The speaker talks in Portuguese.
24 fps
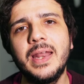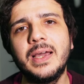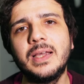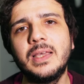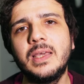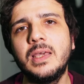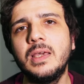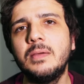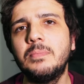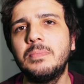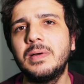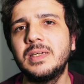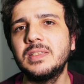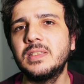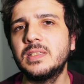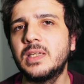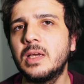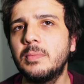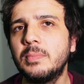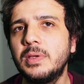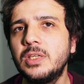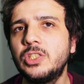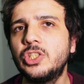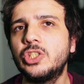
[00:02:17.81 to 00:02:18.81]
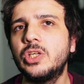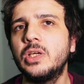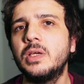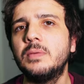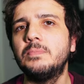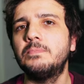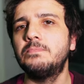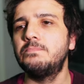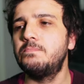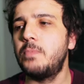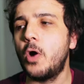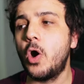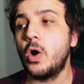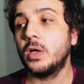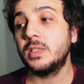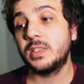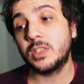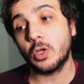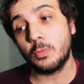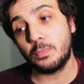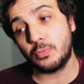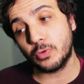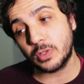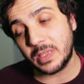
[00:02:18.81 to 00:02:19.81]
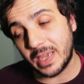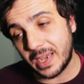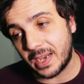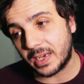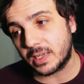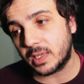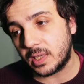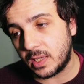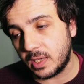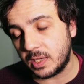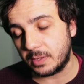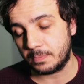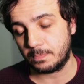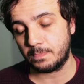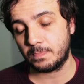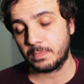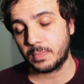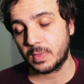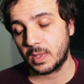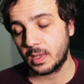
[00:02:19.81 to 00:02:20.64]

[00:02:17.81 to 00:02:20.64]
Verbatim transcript: aqui basicamente que, porra, se eu puder aqui